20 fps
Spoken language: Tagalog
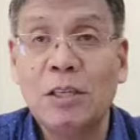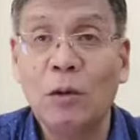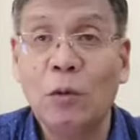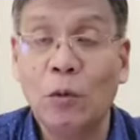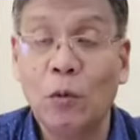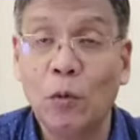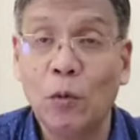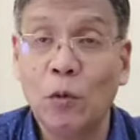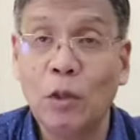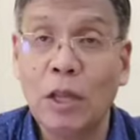
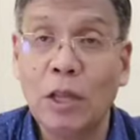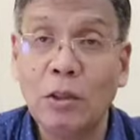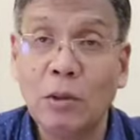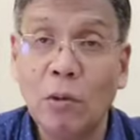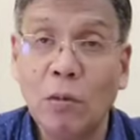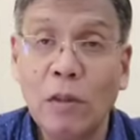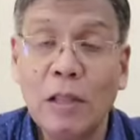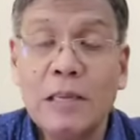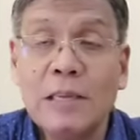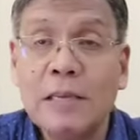sigurong
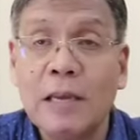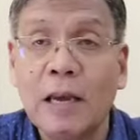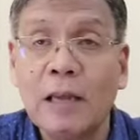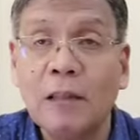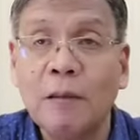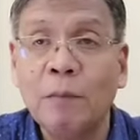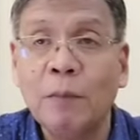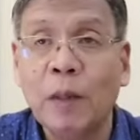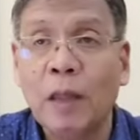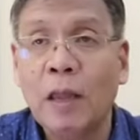
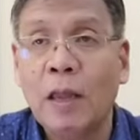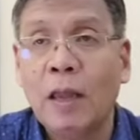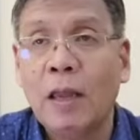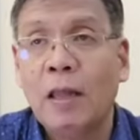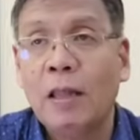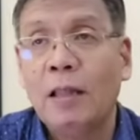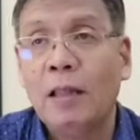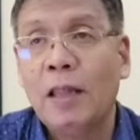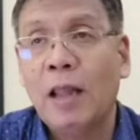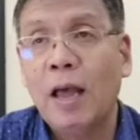natuklasan
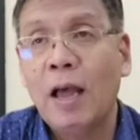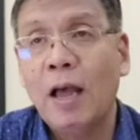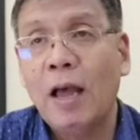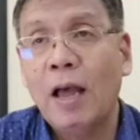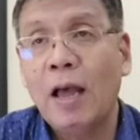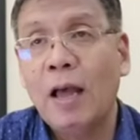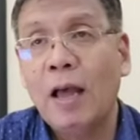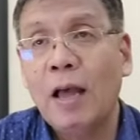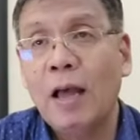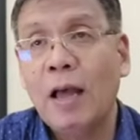na
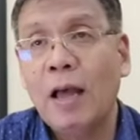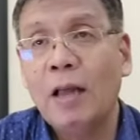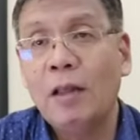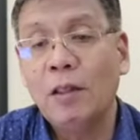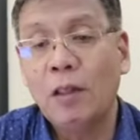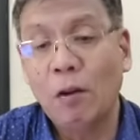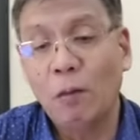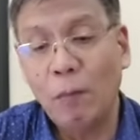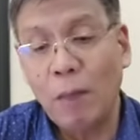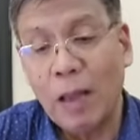
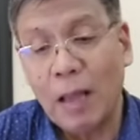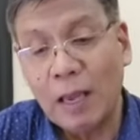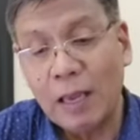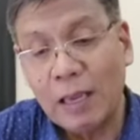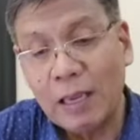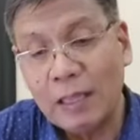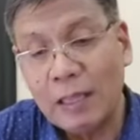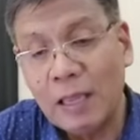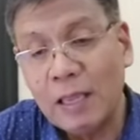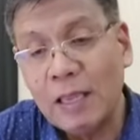nang
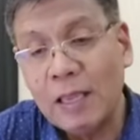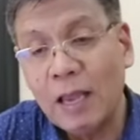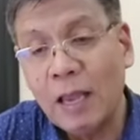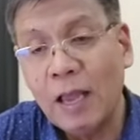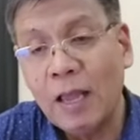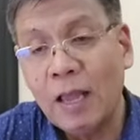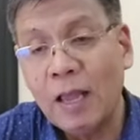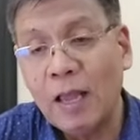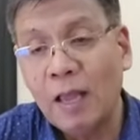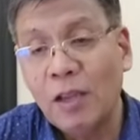makita
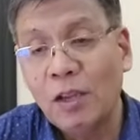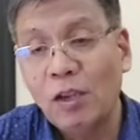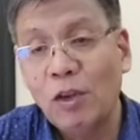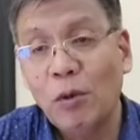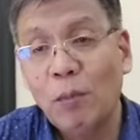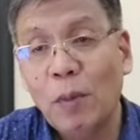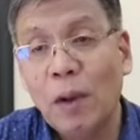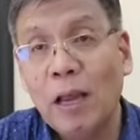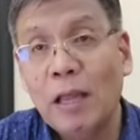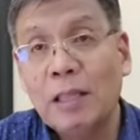niya
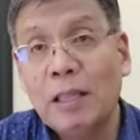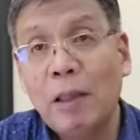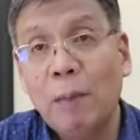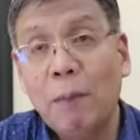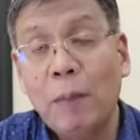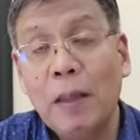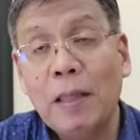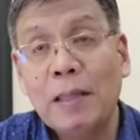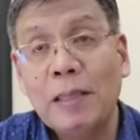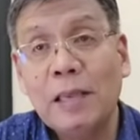yung mga
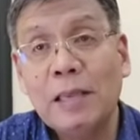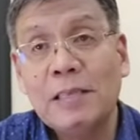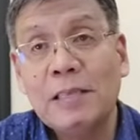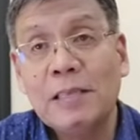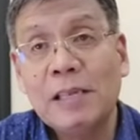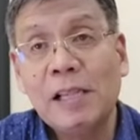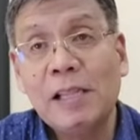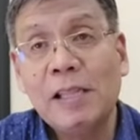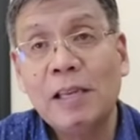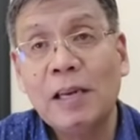
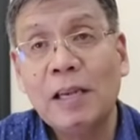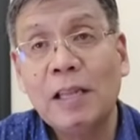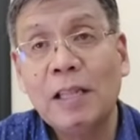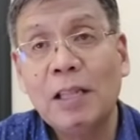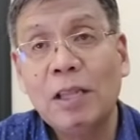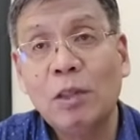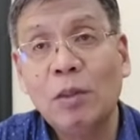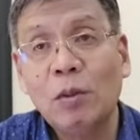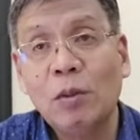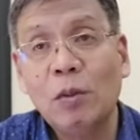dependent
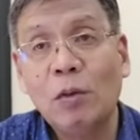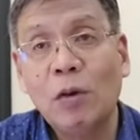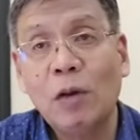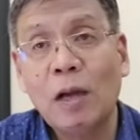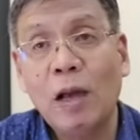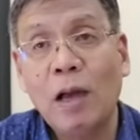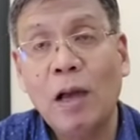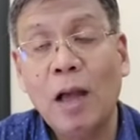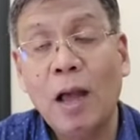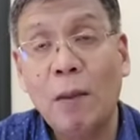children
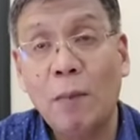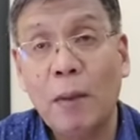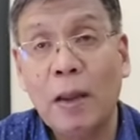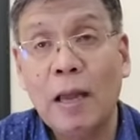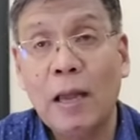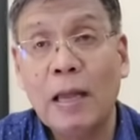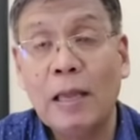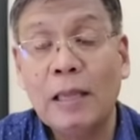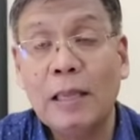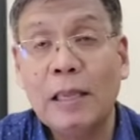nitong uh, ah,
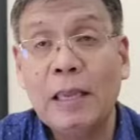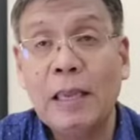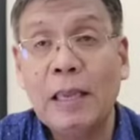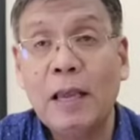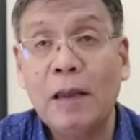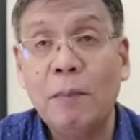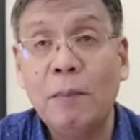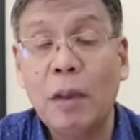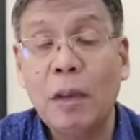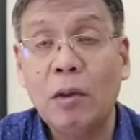ama
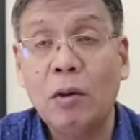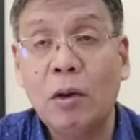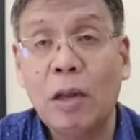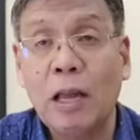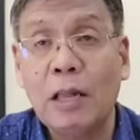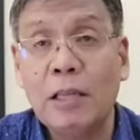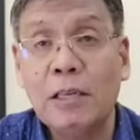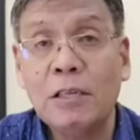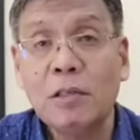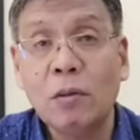ni uh, Mayor
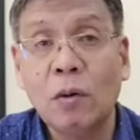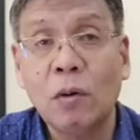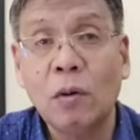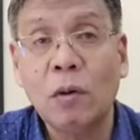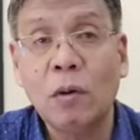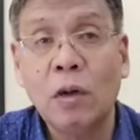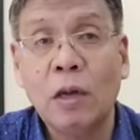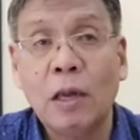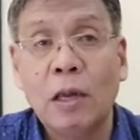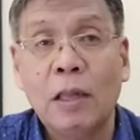Alice
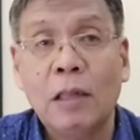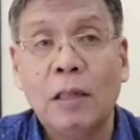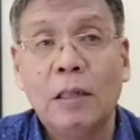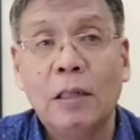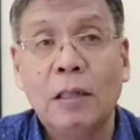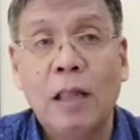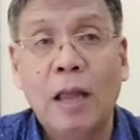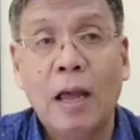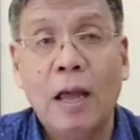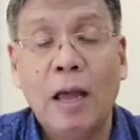Go
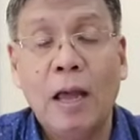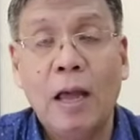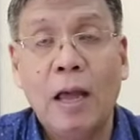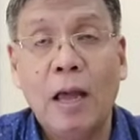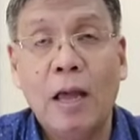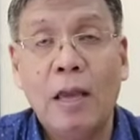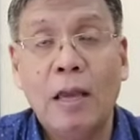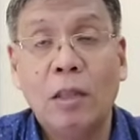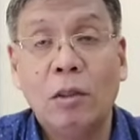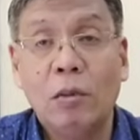
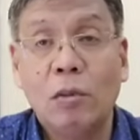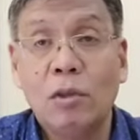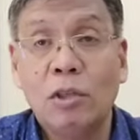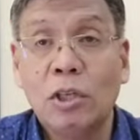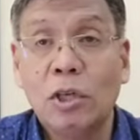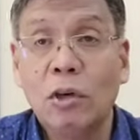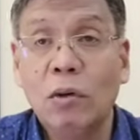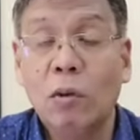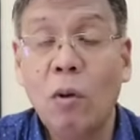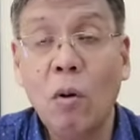na itong
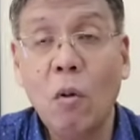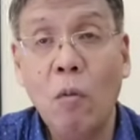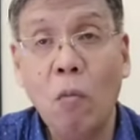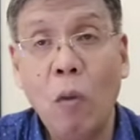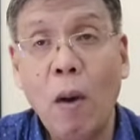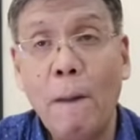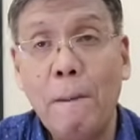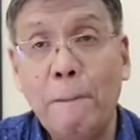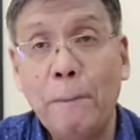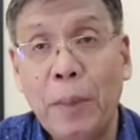si Go
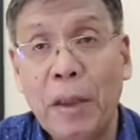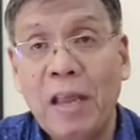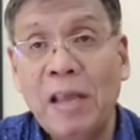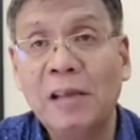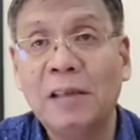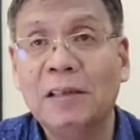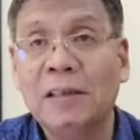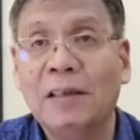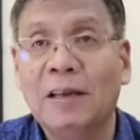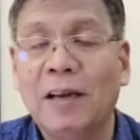
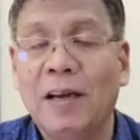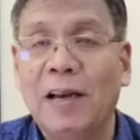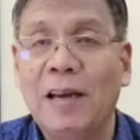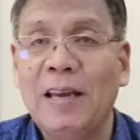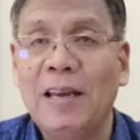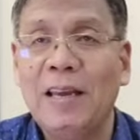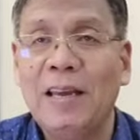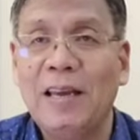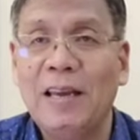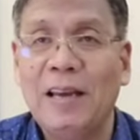Waping
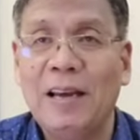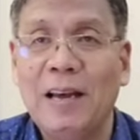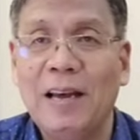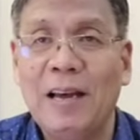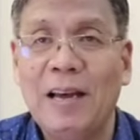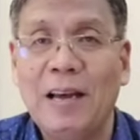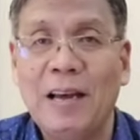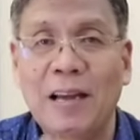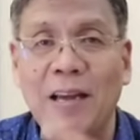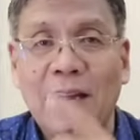ay
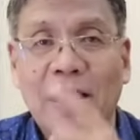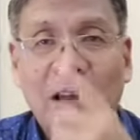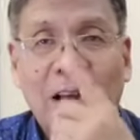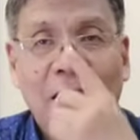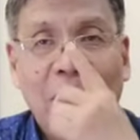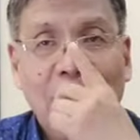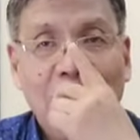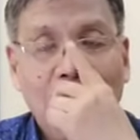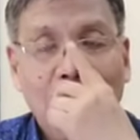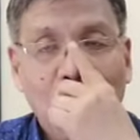uh,
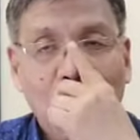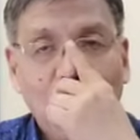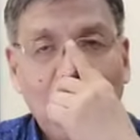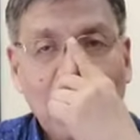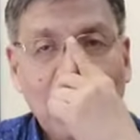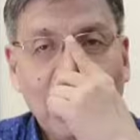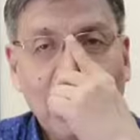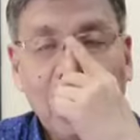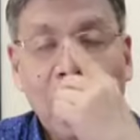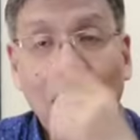
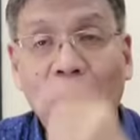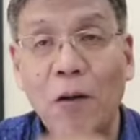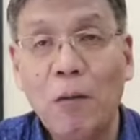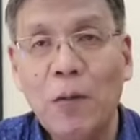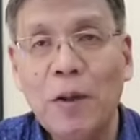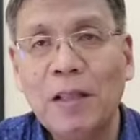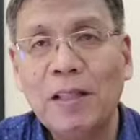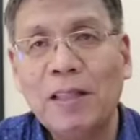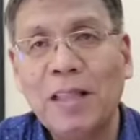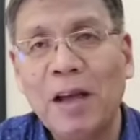kahawig na
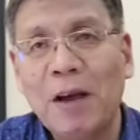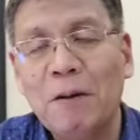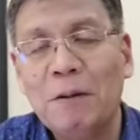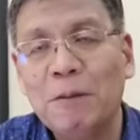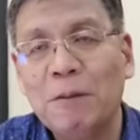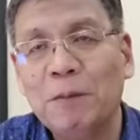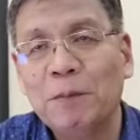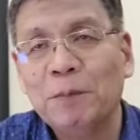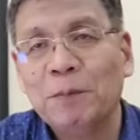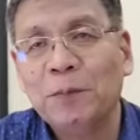kahawig
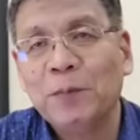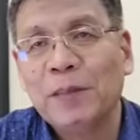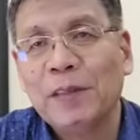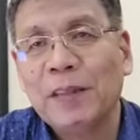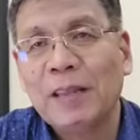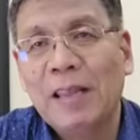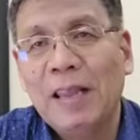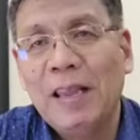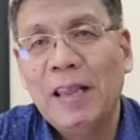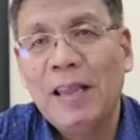daw
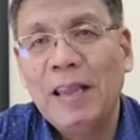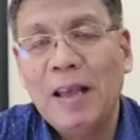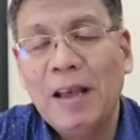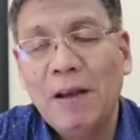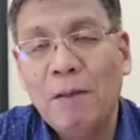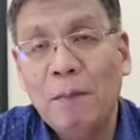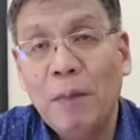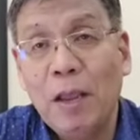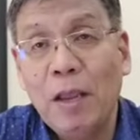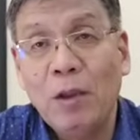ni
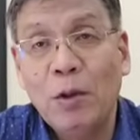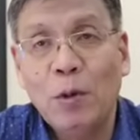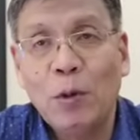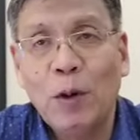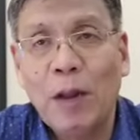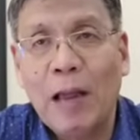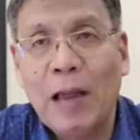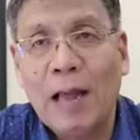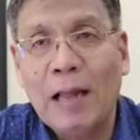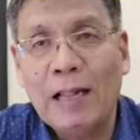uh,
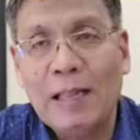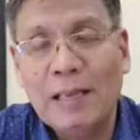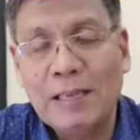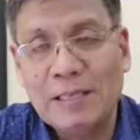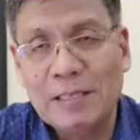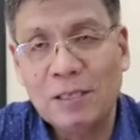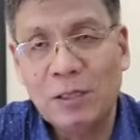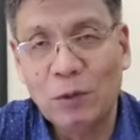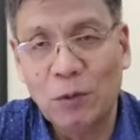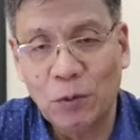Mayor
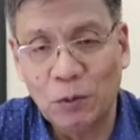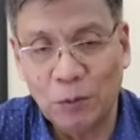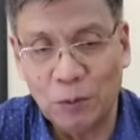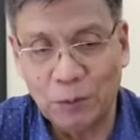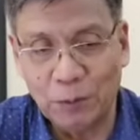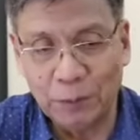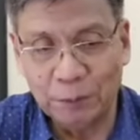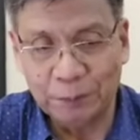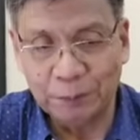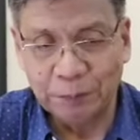Alice
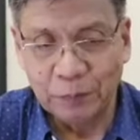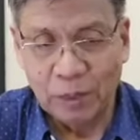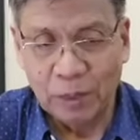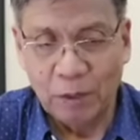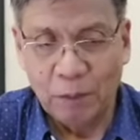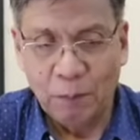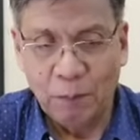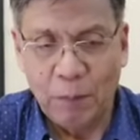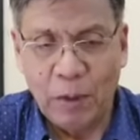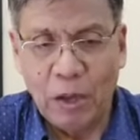Go.
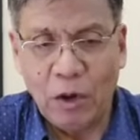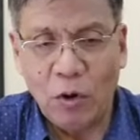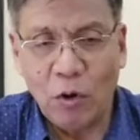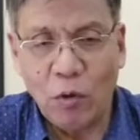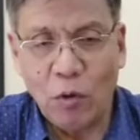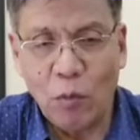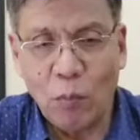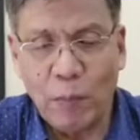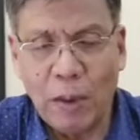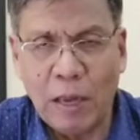
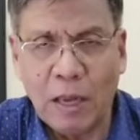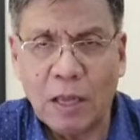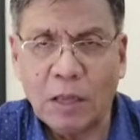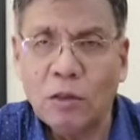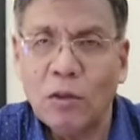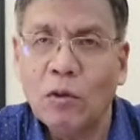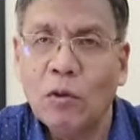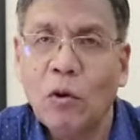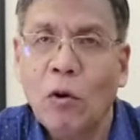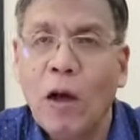Pero may
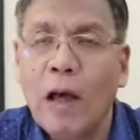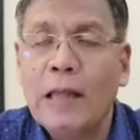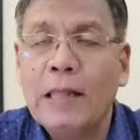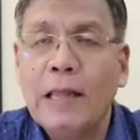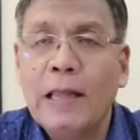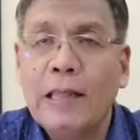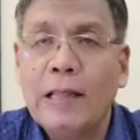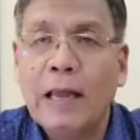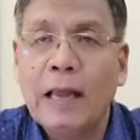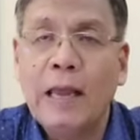
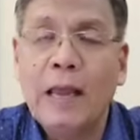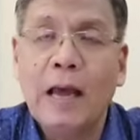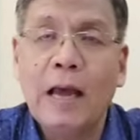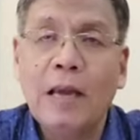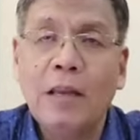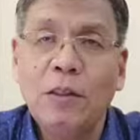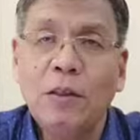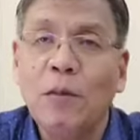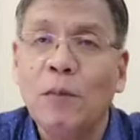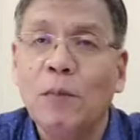katotohanan
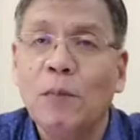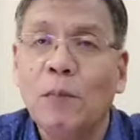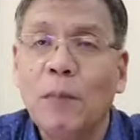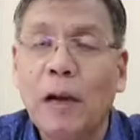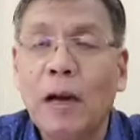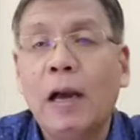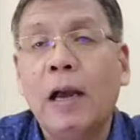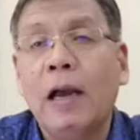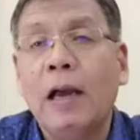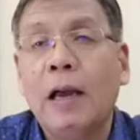kaya itong
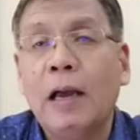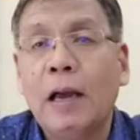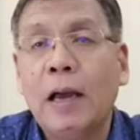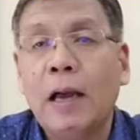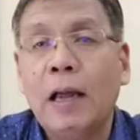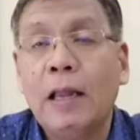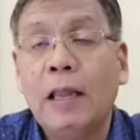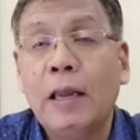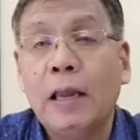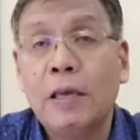
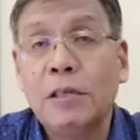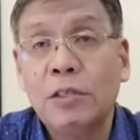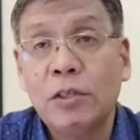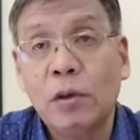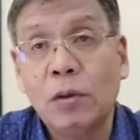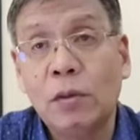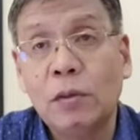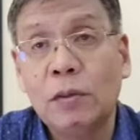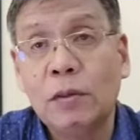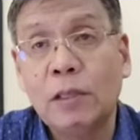mga
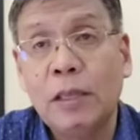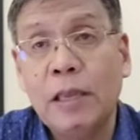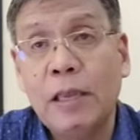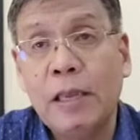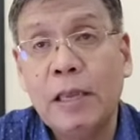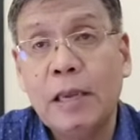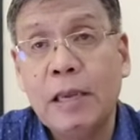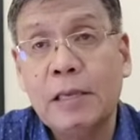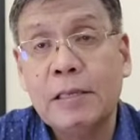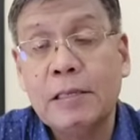aligasyon
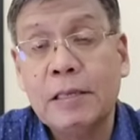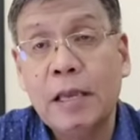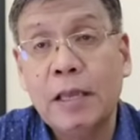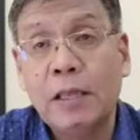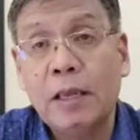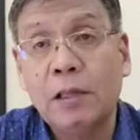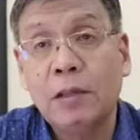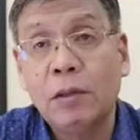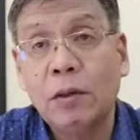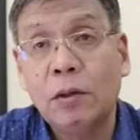ni uh,
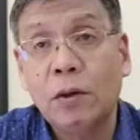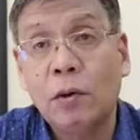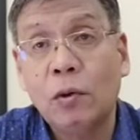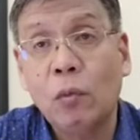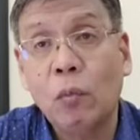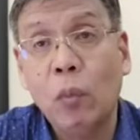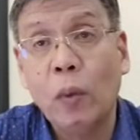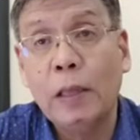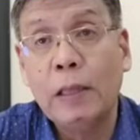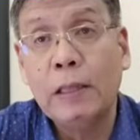
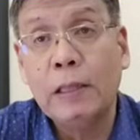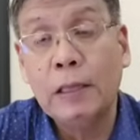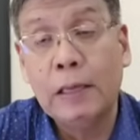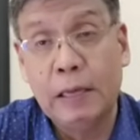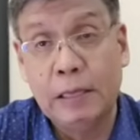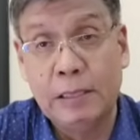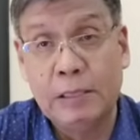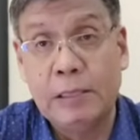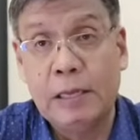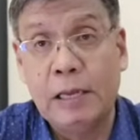Senator
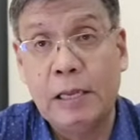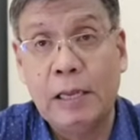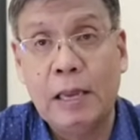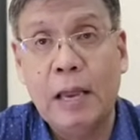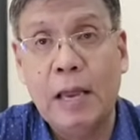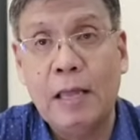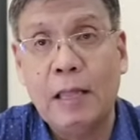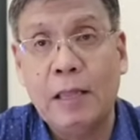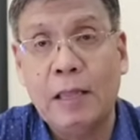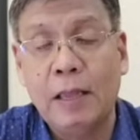Win
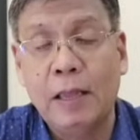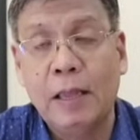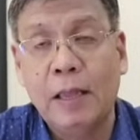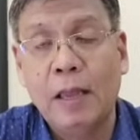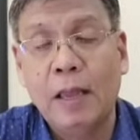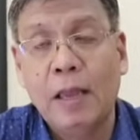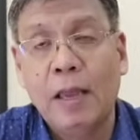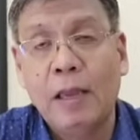Gatchalian.